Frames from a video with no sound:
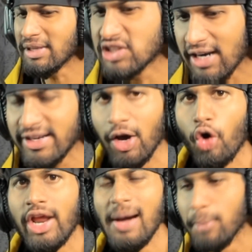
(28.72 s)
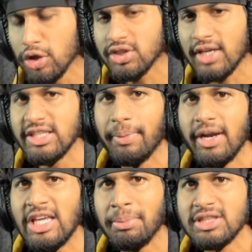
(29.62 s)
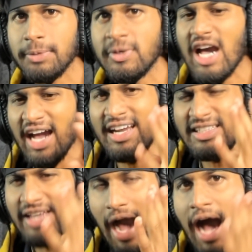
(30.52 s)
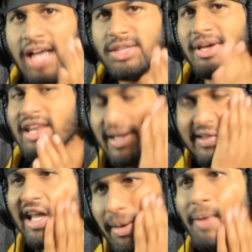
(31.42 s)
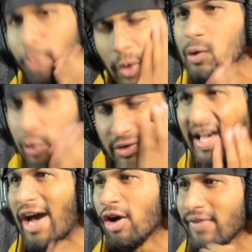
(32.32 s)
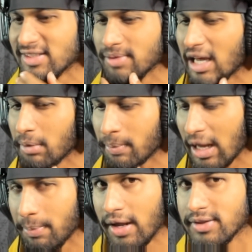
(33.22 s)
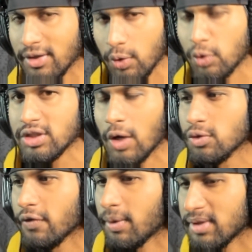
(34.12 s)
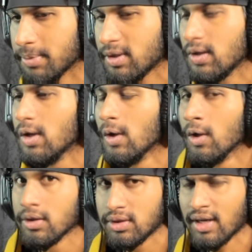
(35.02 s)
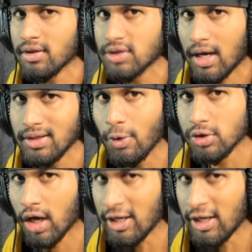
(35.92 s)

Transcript: चाडे हो रहे हैं बहुत सर्दी पड़ी है मतलब कि अगर ये हाथ भी लगता ना भाई बहुत दुखता है और वैसे यार मैं बड़ा प्यारा सा क्यूट सा हूँ तो फिर मतलब कि दर्द ज्यादा होता है ना